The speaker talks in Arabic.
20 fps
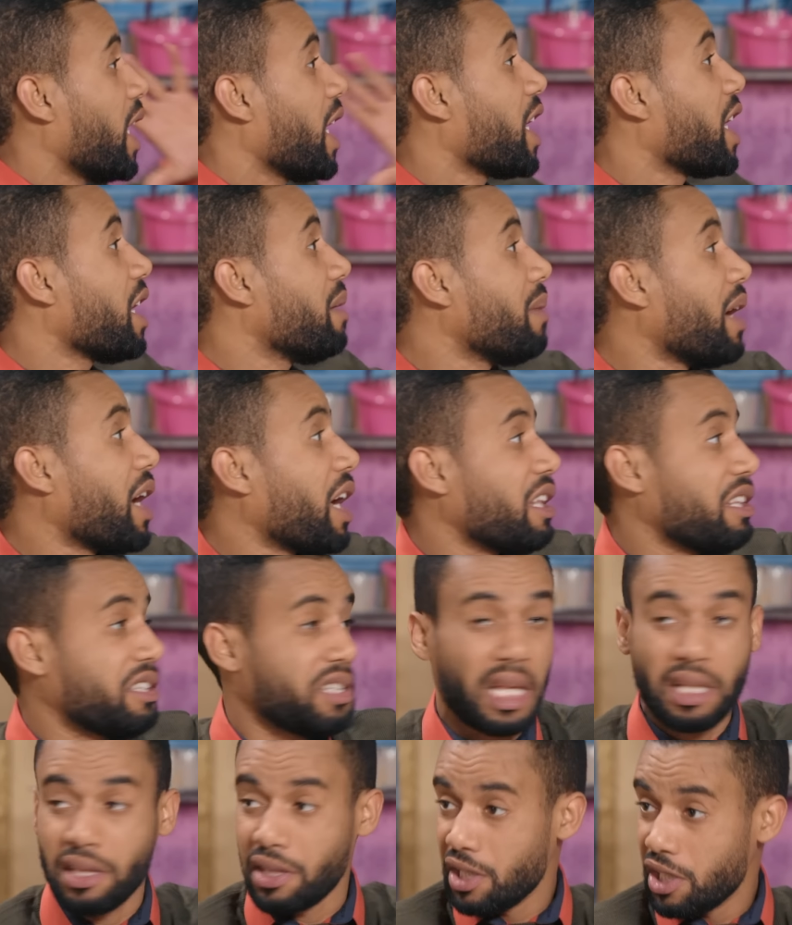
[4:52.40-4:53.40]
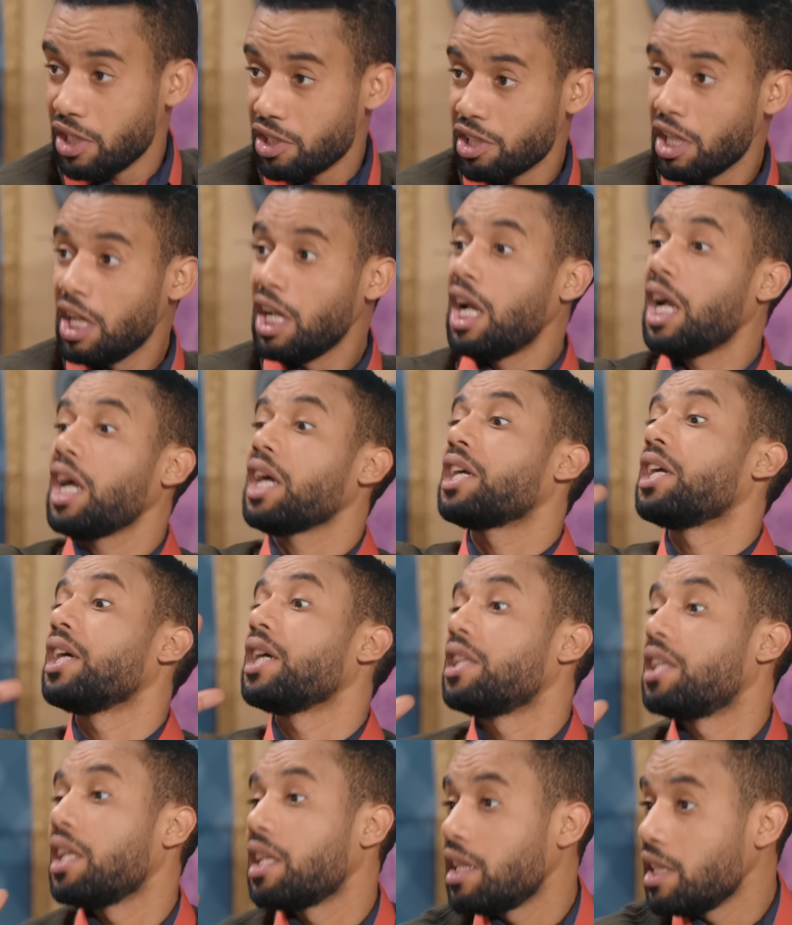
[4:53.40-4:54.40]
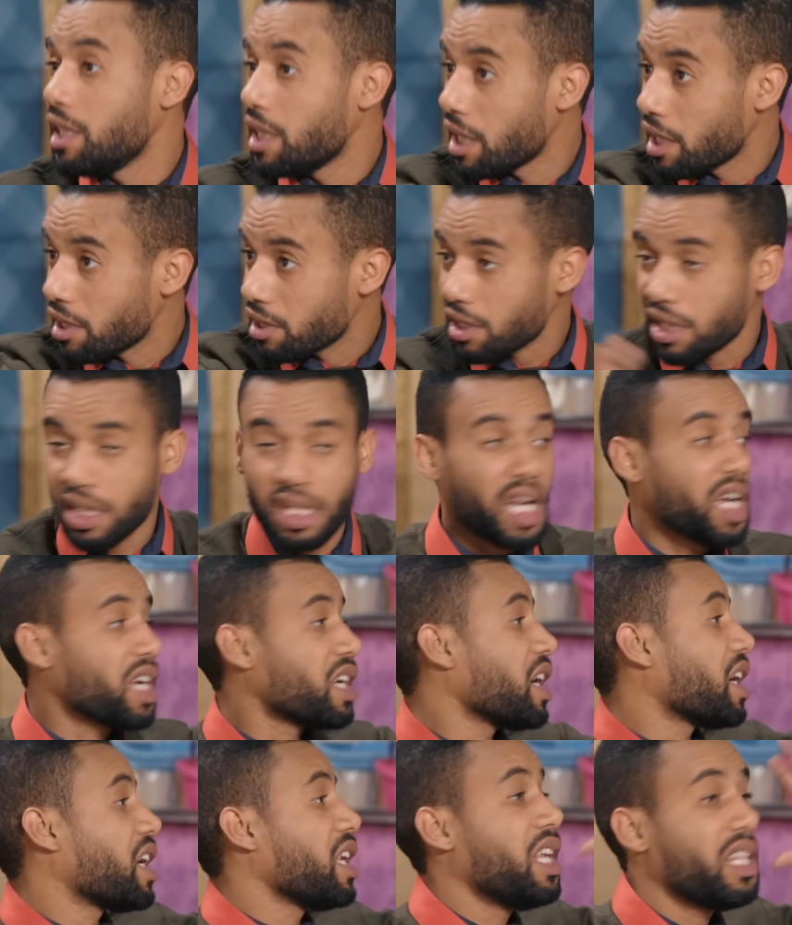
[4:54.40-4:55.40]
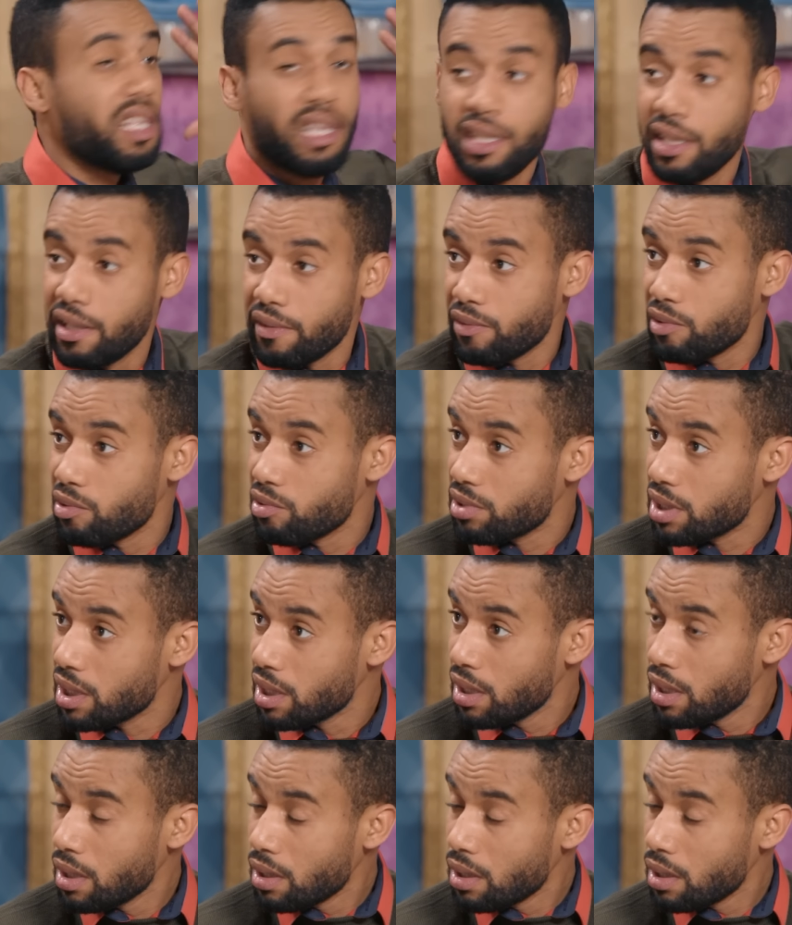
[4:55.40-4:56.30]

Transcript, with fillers: لك حقه ما خلصاتنيش حقه دات ليا رزقي حقه كلات ليا فلوس